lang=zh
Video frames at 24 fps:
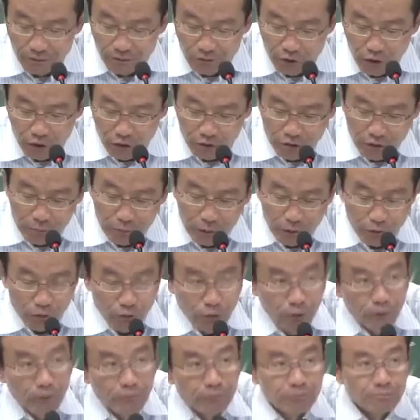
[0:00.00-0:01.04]
就是必
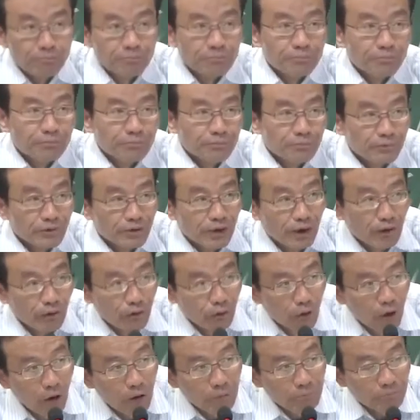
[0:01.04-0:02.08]
须引
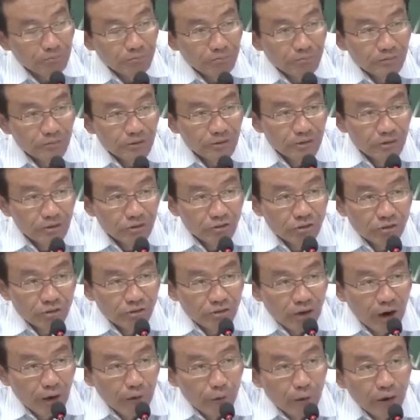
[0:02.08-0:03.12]
入
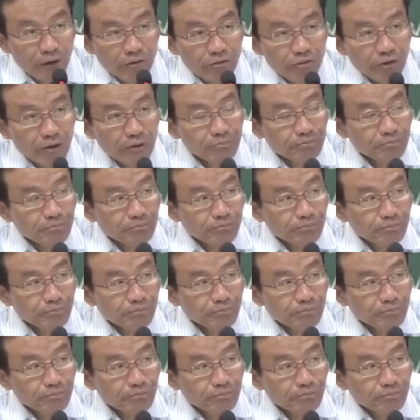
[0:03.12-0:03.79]
市场原则，